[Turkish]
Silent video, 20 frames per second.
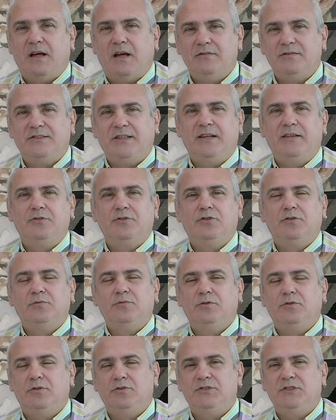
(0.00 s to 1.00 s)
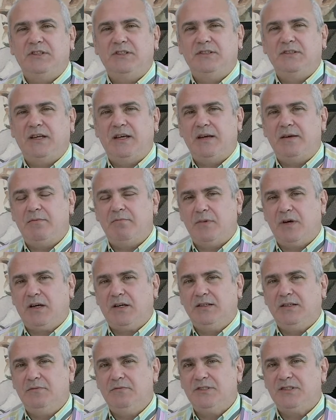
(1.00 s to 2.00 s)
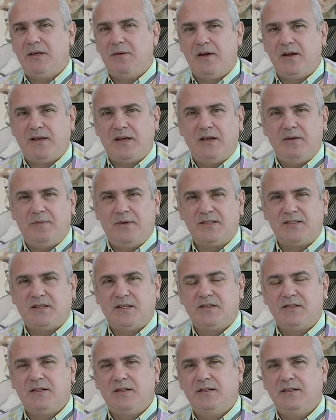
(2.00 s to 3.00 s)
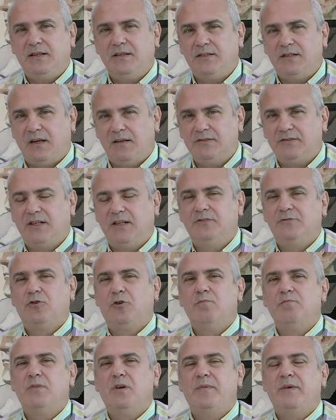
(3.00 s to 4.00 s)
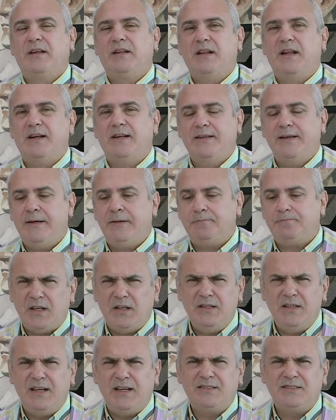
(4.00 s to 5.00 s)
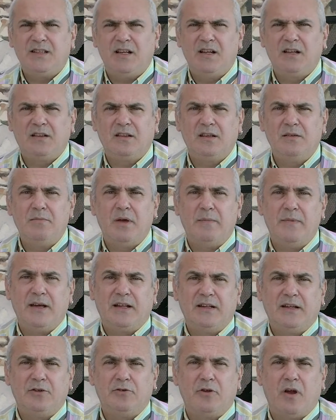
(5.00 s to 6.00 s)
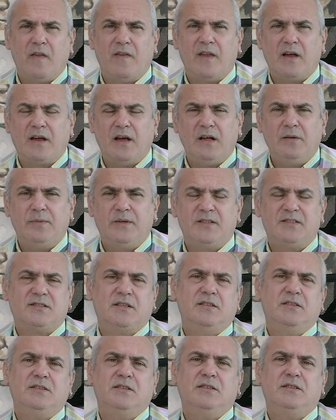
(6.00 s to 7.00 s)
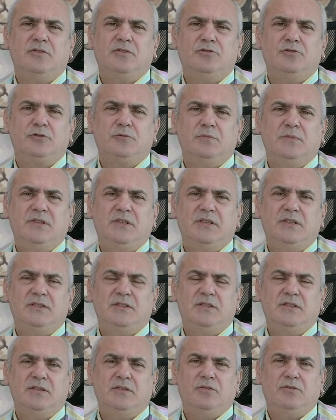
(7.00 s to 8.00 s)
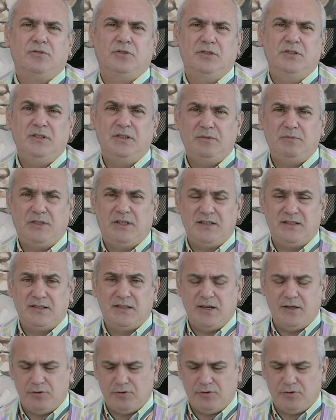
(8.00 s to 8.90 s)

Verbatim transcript: Down sendromu özelinde baktığımız zaman kalp hastalıklarında Down sendromlu bebeklerde diğer sağlıklı bebeklere oranla kalp hastalığı gözükme oranı biraz daha